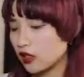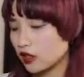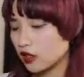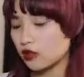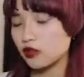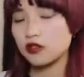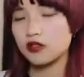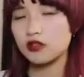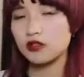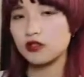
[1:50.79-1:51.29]

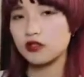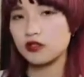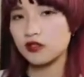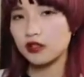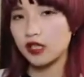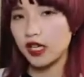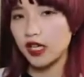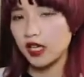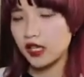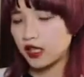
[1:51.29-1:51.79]
拒食の
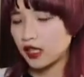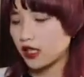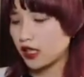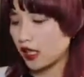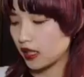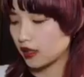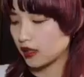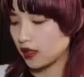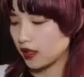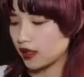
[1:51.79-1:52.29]
原因に
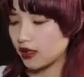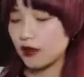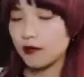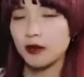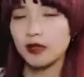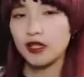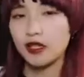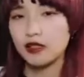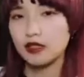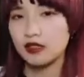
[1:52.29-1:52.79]
なって食
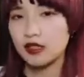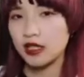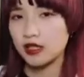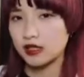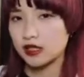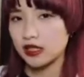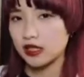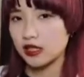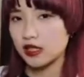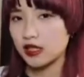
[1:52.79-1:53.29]
べなくなっ
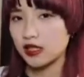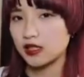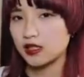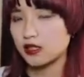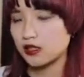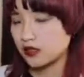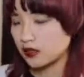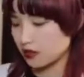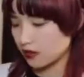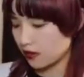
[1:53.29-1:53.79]
ちゃったり
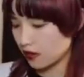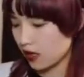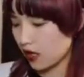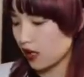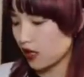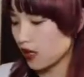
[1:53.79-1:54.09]
するので